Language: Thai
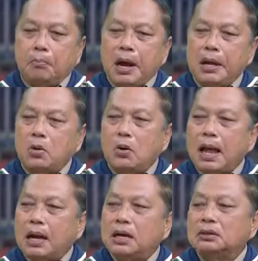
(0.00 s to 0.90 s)
ไม่ดู
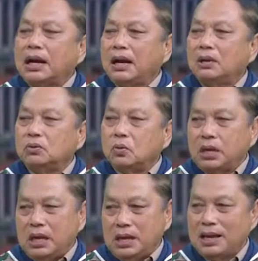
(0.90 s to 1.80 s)
แลเรื่องสาธารณสุข
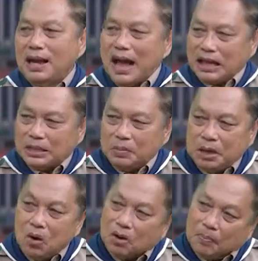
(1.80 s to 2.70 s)
ดี อาจจะ
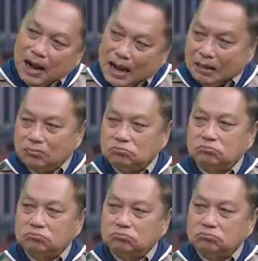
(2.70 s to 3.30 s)
มีโรคระบาด